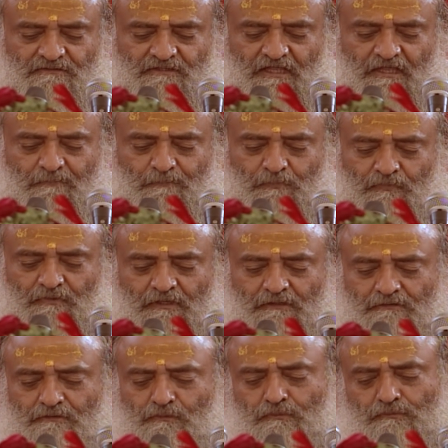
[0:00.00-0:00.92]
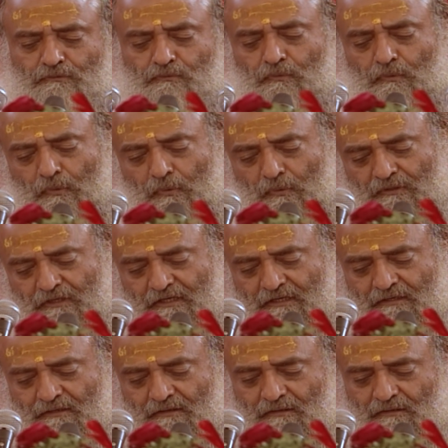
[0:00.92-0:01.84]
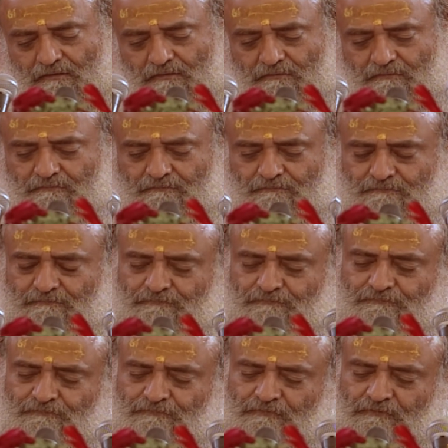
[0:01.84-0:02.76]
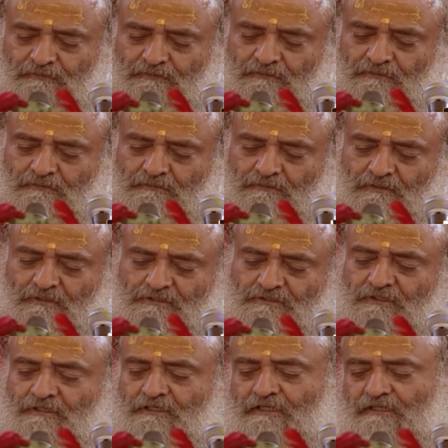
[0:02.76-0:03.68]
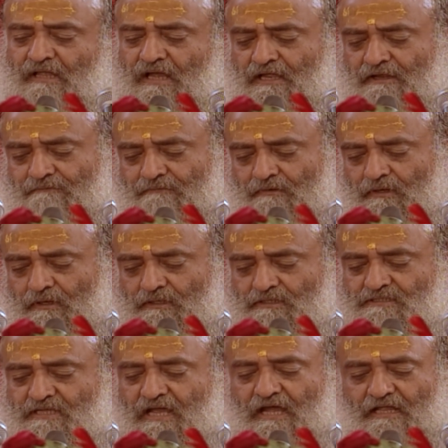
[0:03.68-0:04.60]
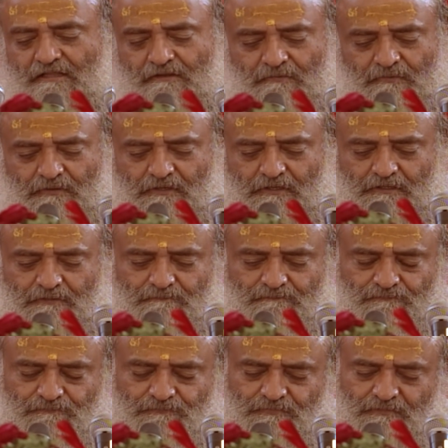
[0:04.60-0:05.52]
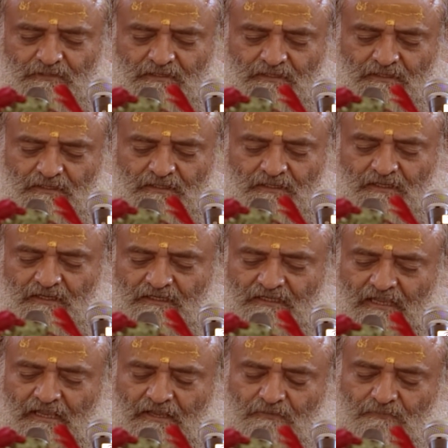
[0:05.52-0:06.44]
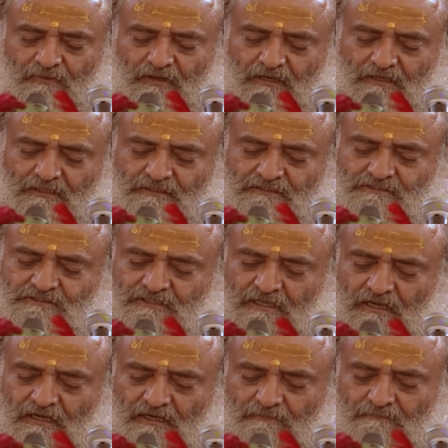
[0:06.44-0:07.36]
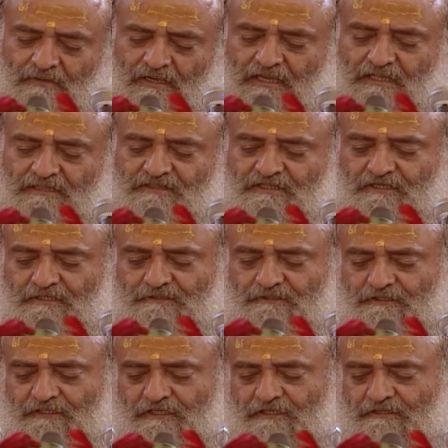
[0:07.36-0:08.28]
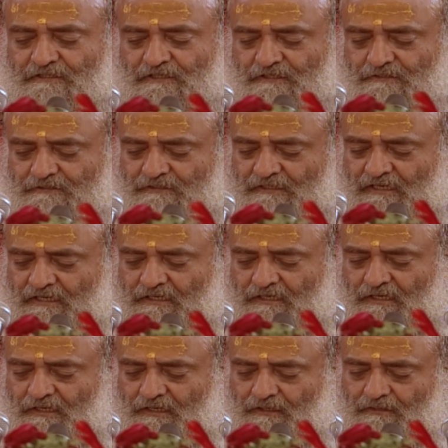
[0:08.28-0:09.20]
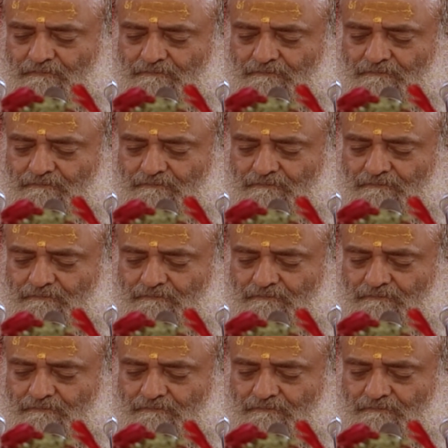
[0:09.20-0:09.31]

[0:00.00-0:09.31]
ते पुनः दर्शनी दायव साधव केवल जलमय तीर्थ ही तीर्थ नहीं है